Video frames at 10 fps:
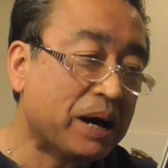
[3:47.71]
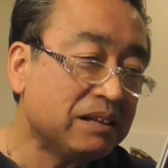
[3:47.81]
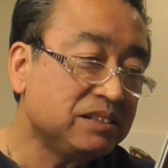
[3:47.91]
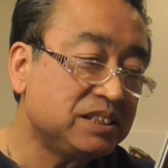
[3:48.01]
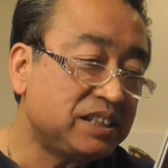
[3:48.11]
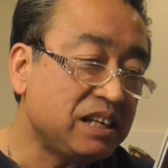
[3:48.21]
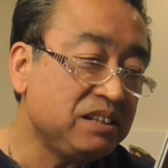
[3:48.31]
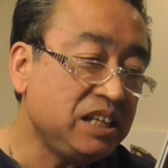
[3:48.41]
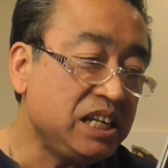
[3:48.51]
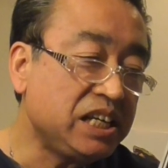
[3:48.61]
万
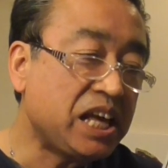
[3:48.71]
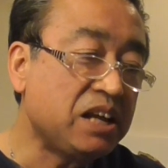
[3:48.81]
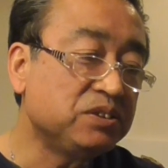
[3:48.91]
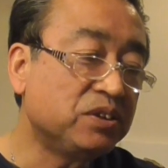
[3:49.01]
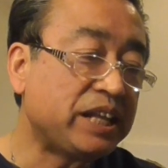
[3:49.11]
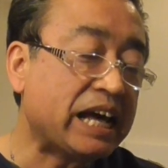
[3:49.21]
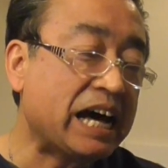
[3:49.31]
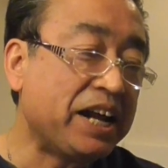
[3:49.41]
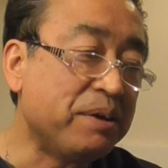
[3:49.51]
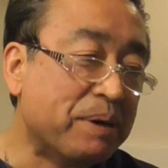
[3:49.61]
全にいけるので
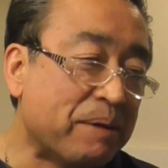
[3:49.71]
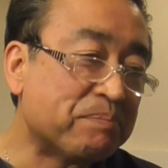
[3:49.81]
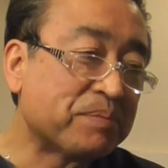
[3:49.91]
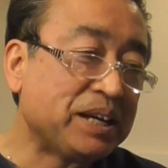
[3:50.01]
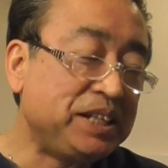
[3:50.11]
あれば